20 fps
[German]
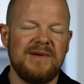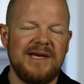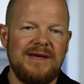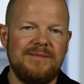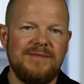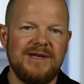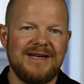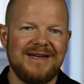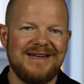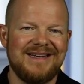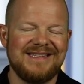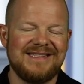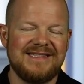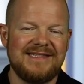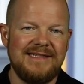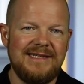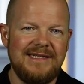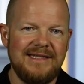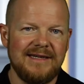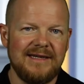Prämie
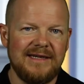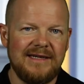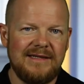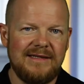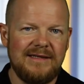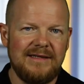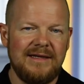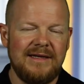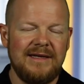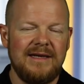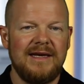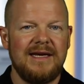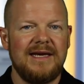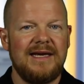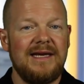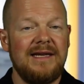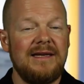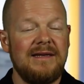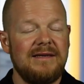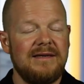kassieren
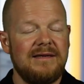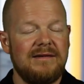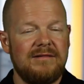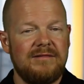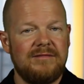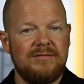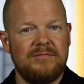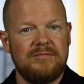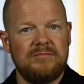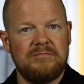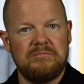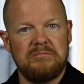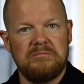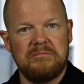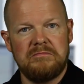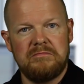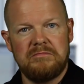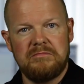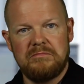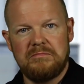in
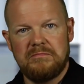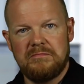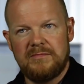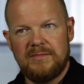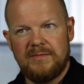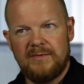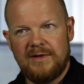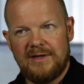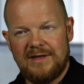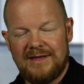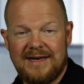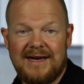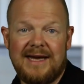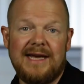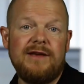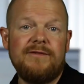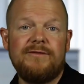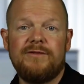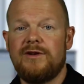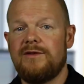
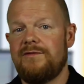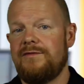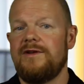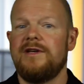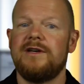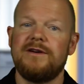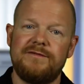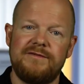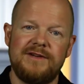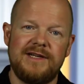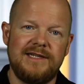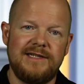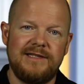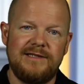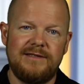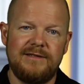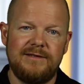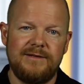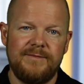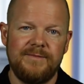drei von vier
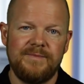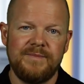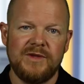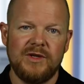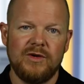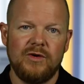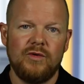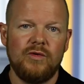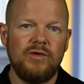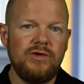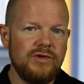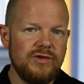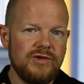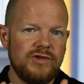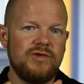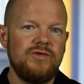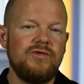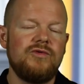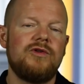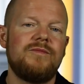Fällen und
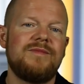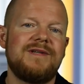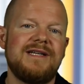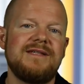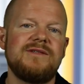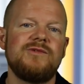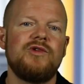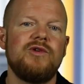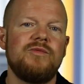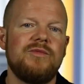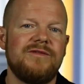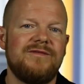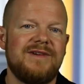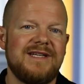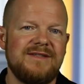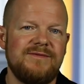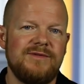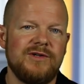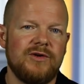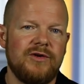uns nur um das kümmern,
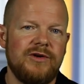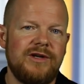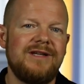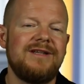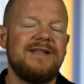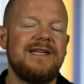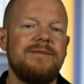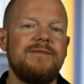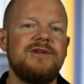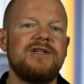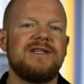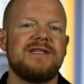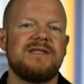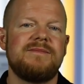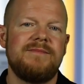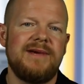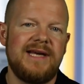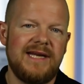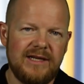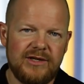was wir können, nämlich das
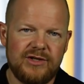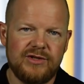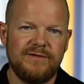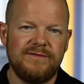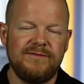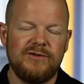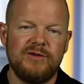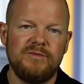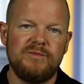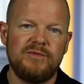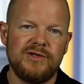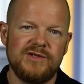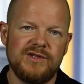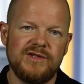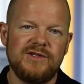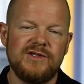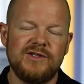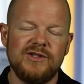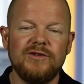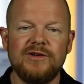Managen von
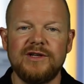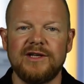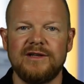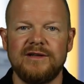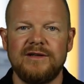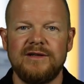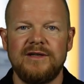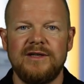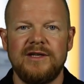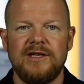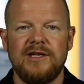Positionen.